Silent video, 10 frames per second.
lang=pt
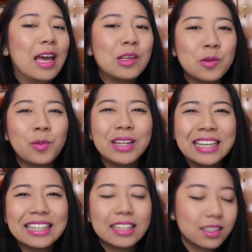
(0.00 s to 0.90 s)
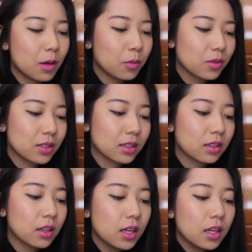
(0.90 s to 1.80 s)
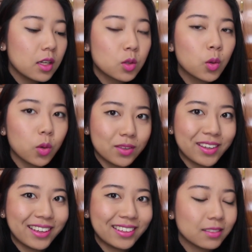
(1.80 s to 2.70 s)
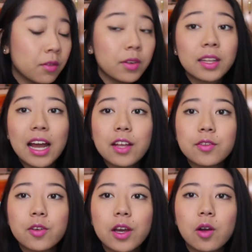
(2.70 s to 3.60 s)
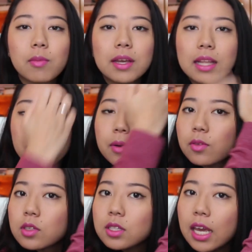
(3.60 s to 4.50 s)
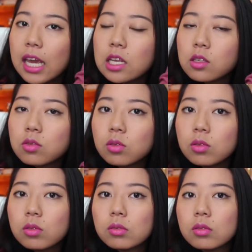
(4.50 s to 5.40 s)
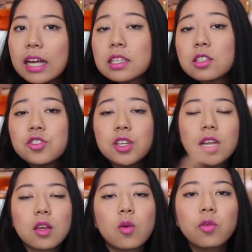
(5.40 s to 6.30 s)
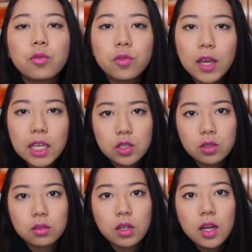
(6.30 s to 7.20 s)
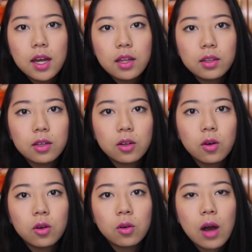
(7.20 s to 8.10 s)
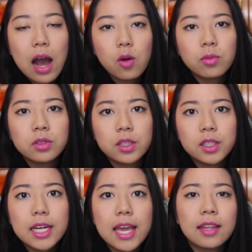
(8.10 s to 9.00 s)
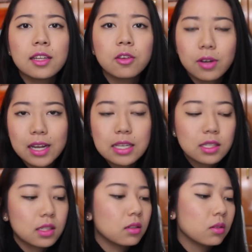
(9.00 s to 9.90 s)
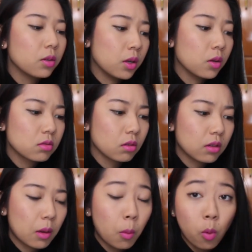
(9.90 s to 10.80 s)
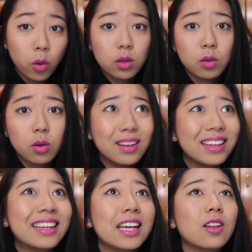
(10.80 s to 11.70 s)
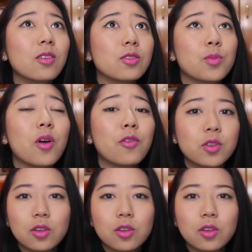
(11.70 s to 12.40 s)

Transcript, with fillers: É tipo linda essa música. Escutem. Na verdade, vou recomendar para vocês o assistirem o vídeo do álbum Dirty and Grace do Hillsong é muito lindo, tipo a